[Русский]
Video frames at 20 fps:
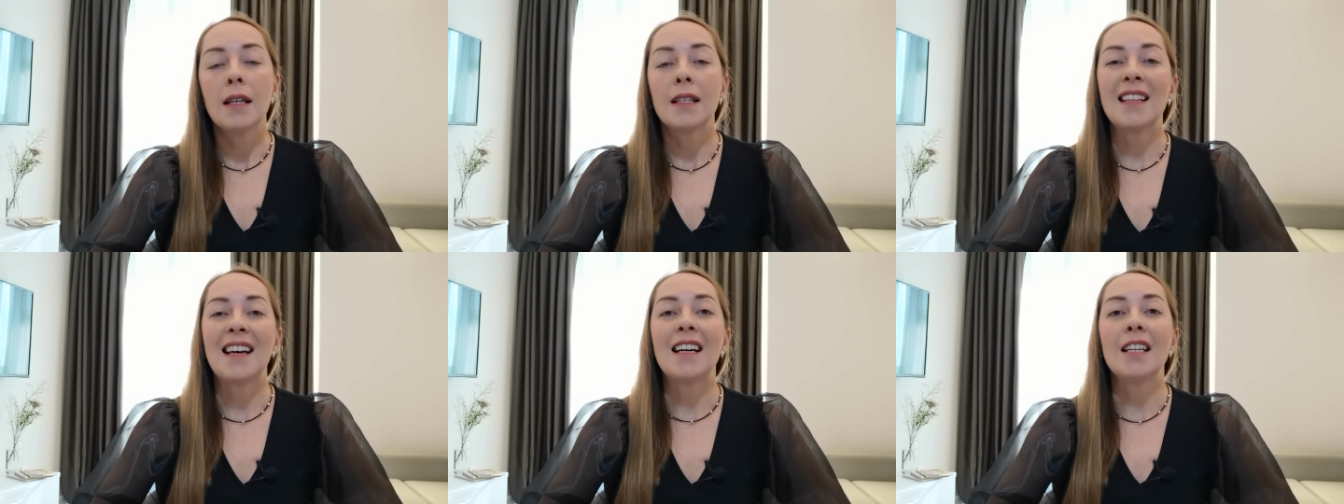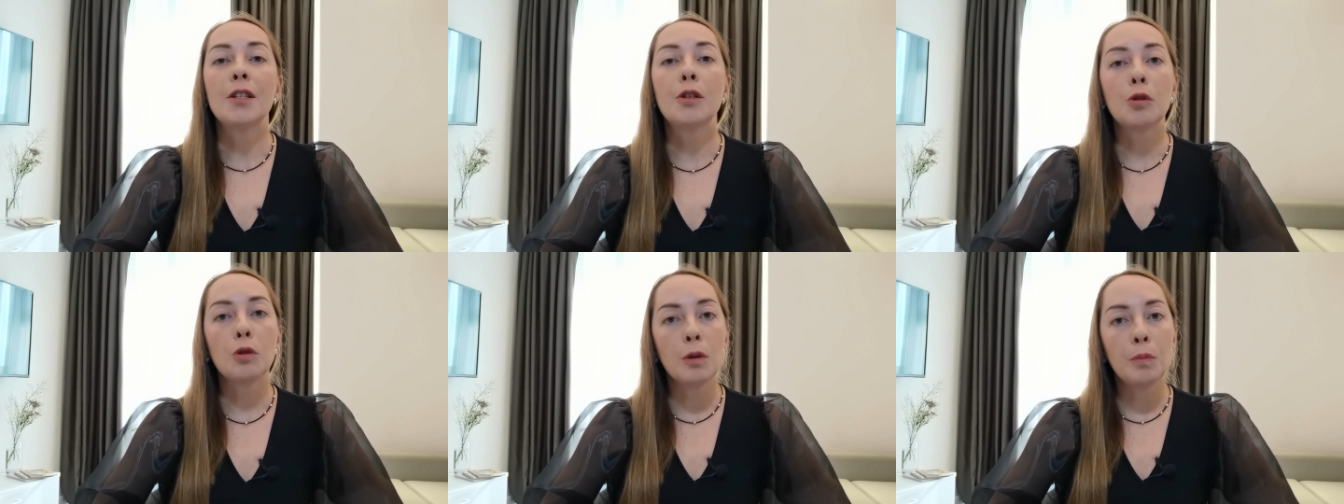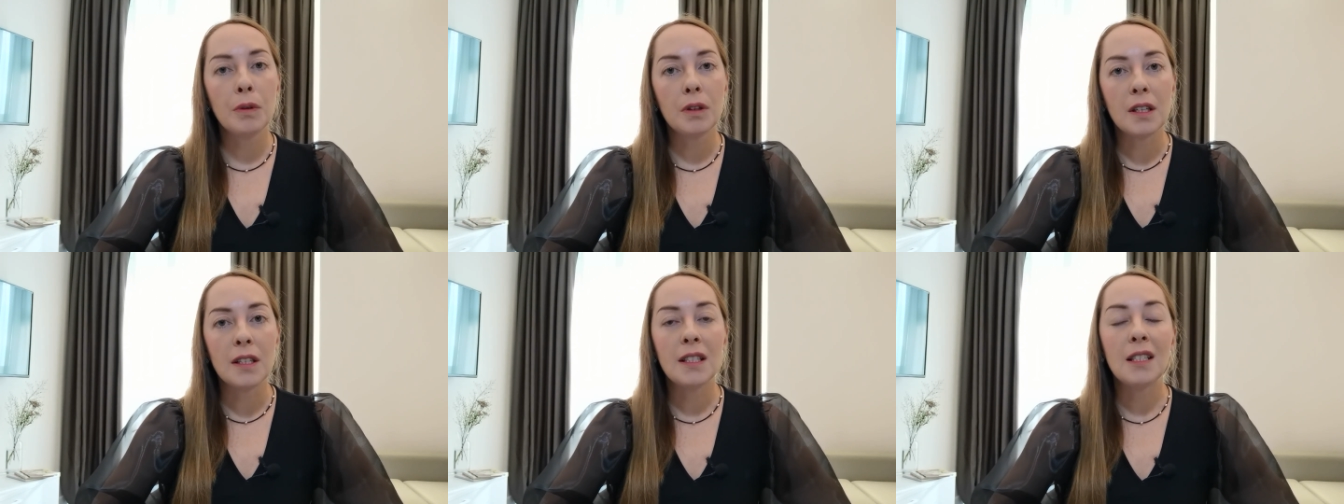с
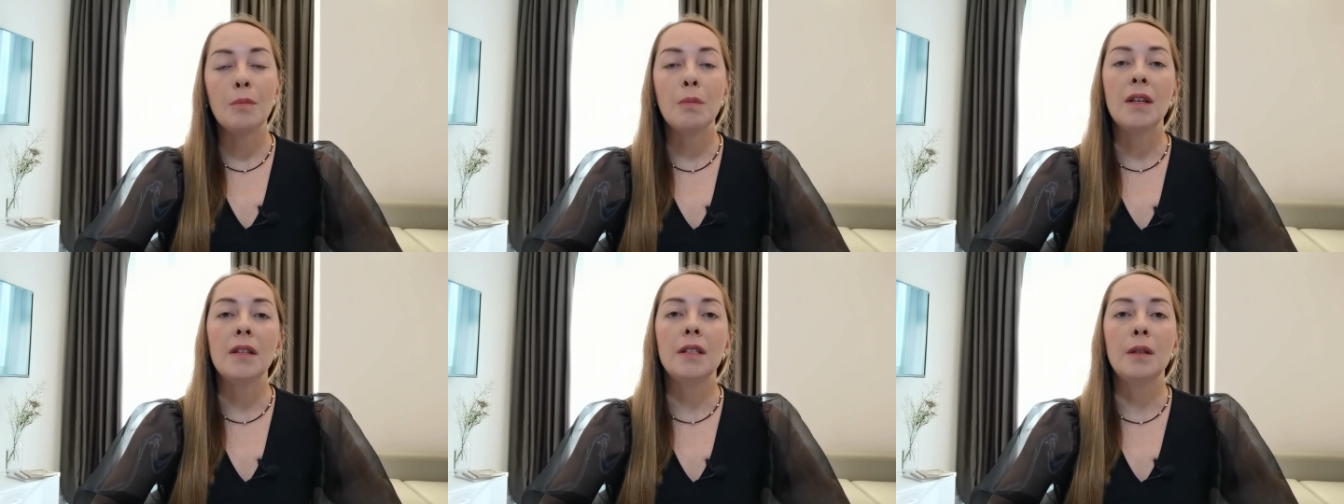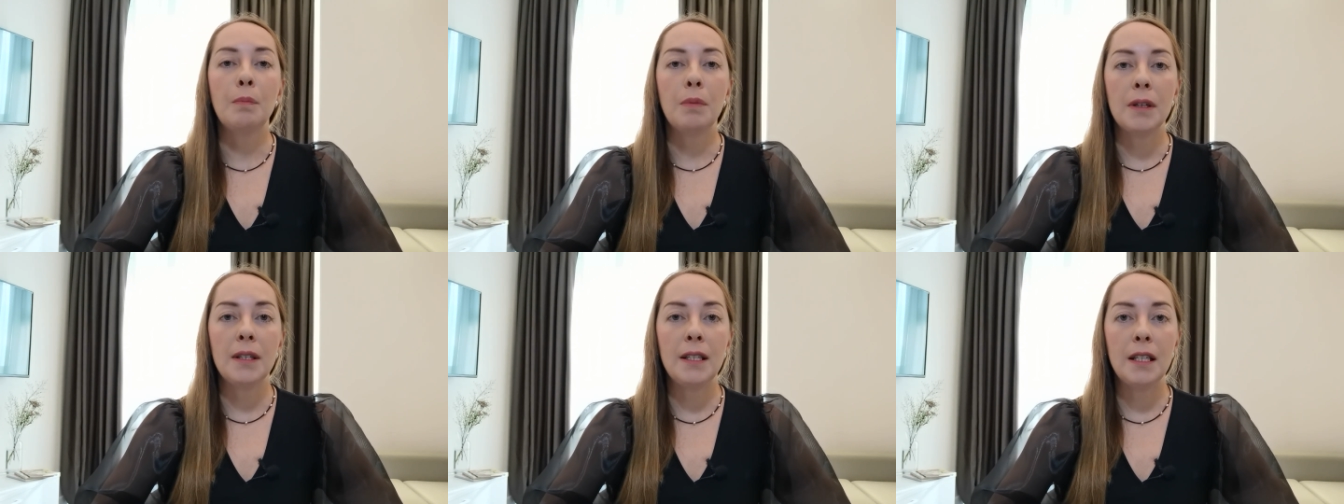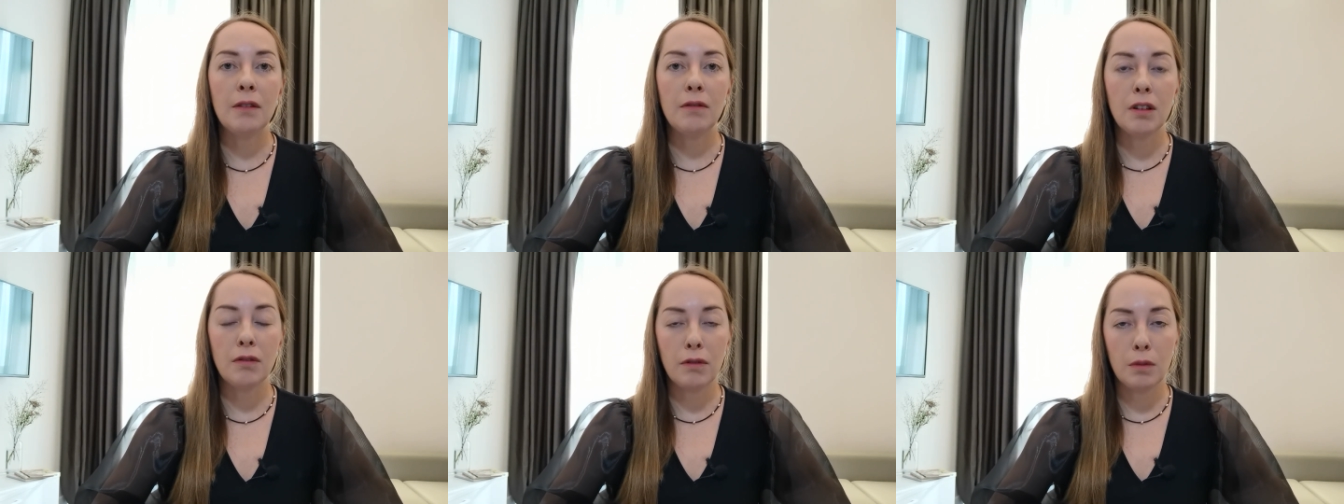особенностями
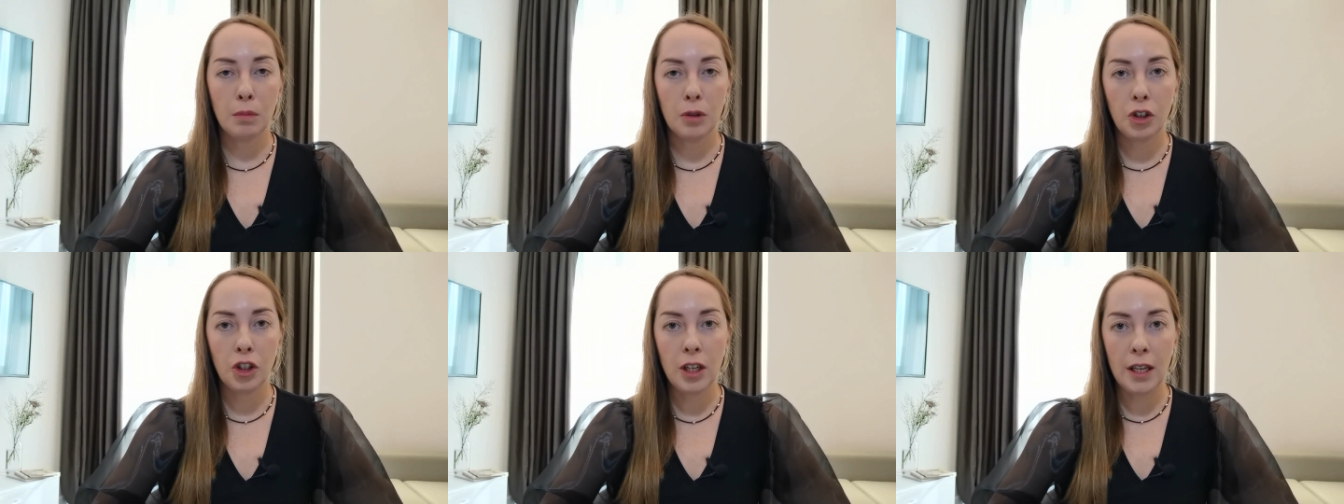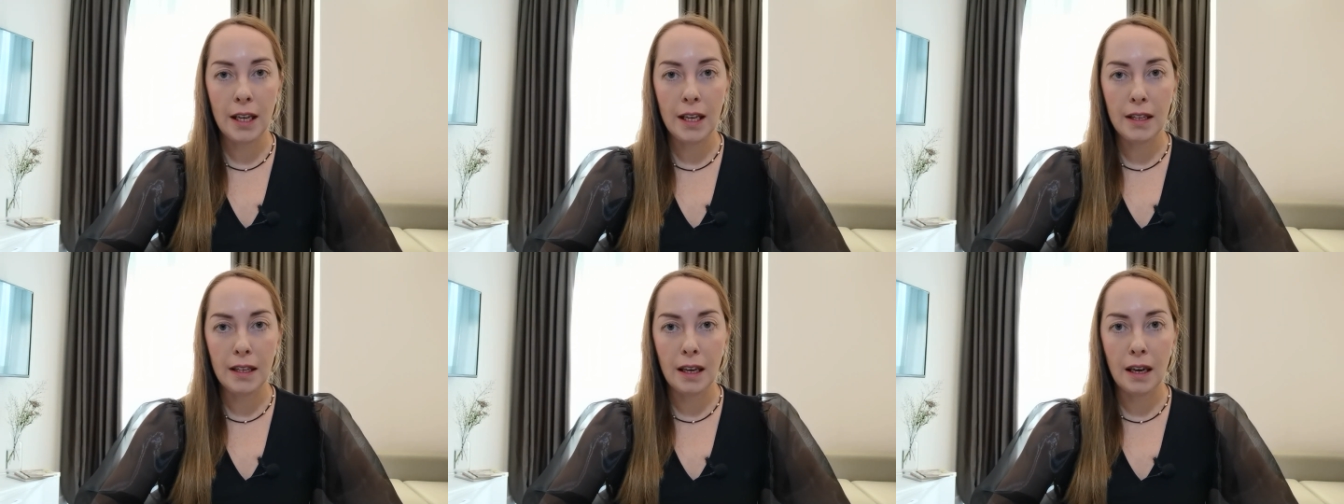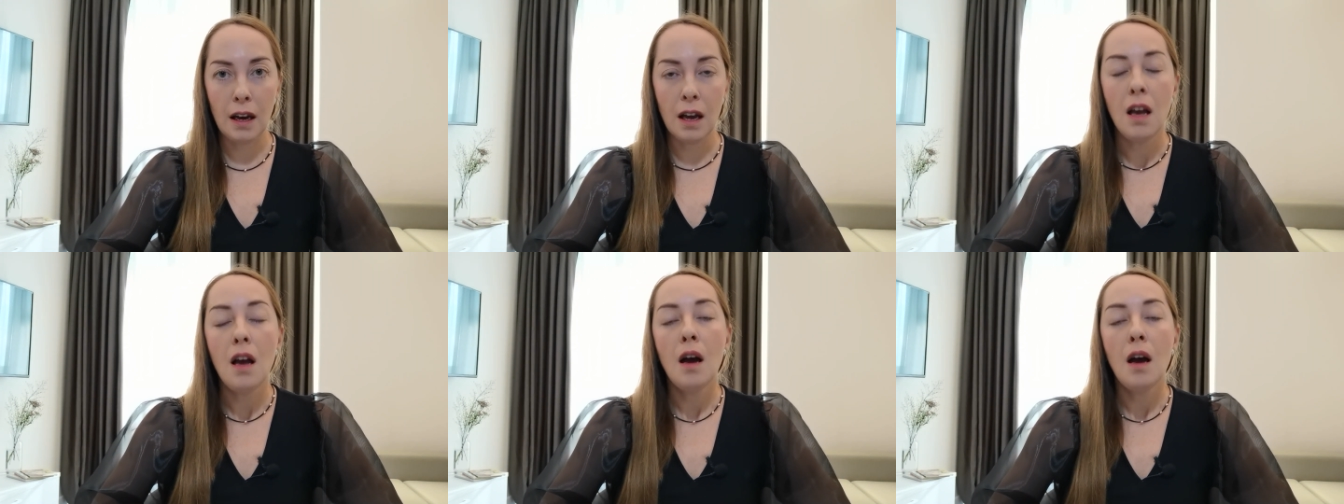депрессивного мышления,